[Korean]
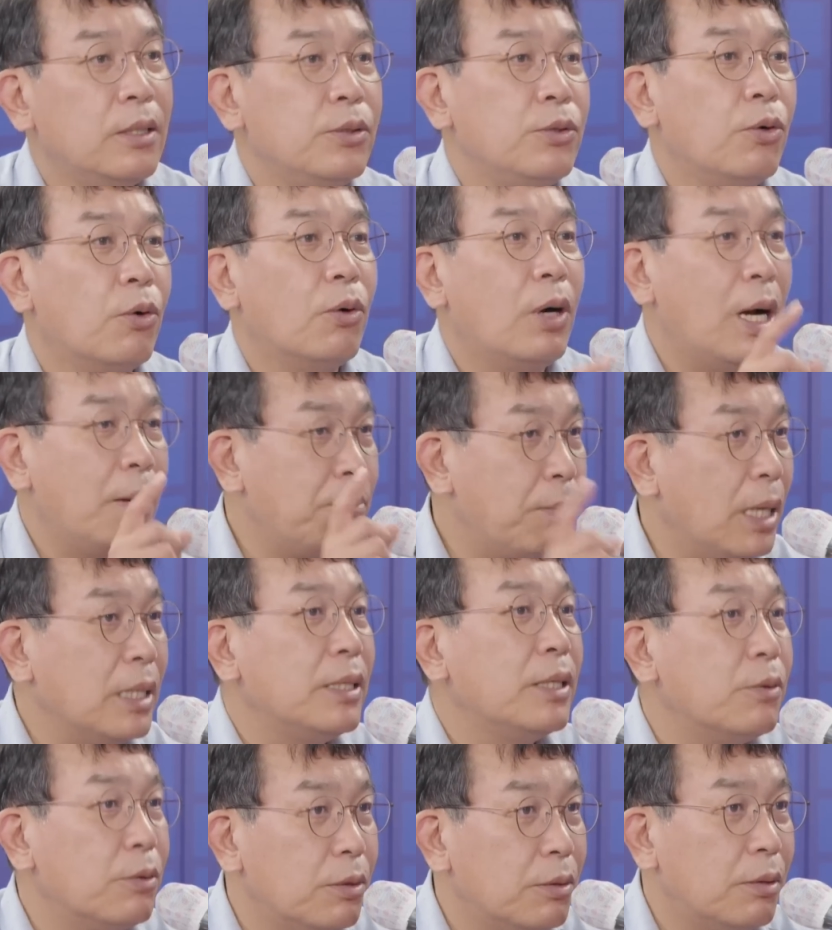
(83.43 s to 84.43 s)
요거
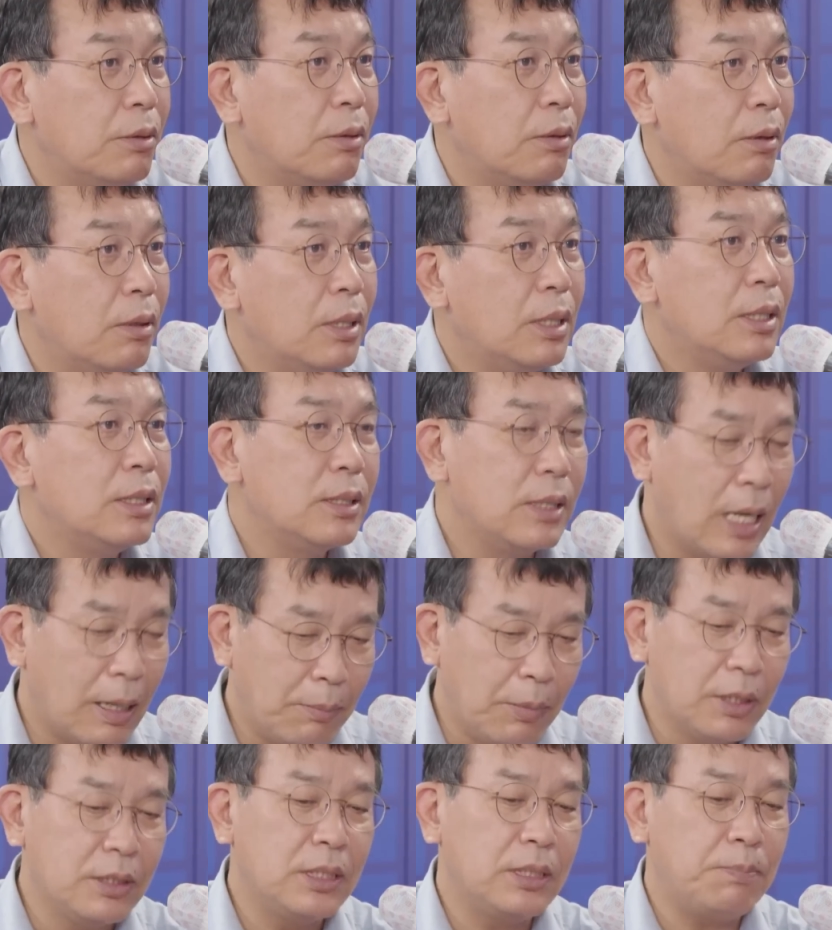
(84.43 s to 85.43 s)
한마디고 음.
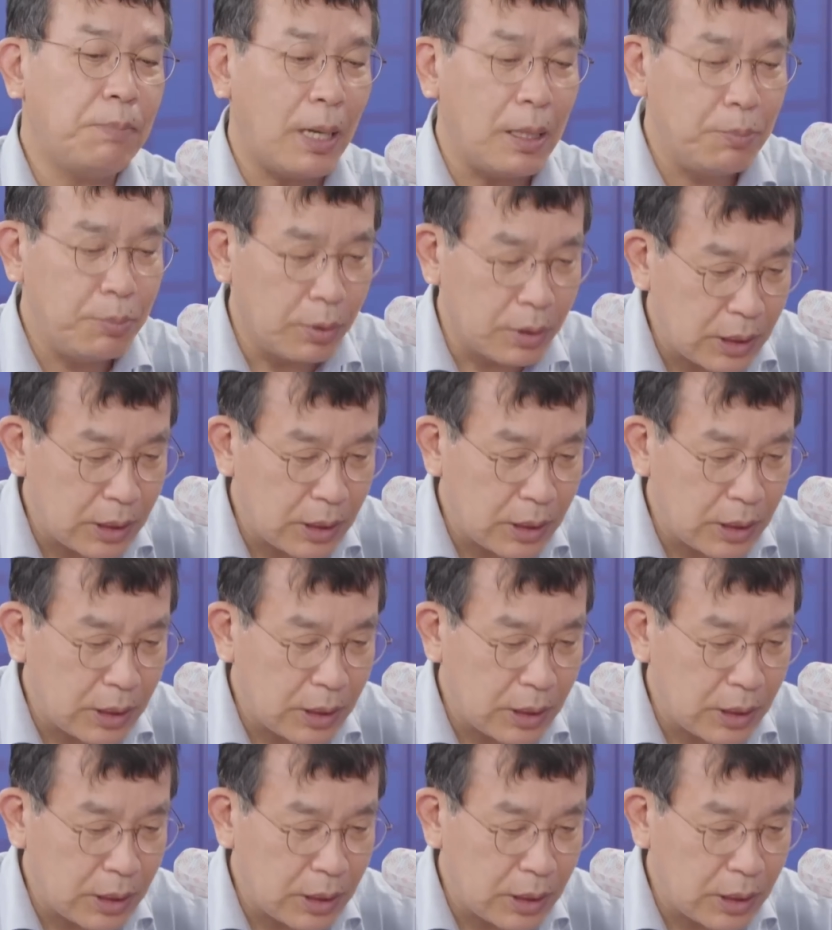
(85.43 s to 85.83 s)
나머지 발표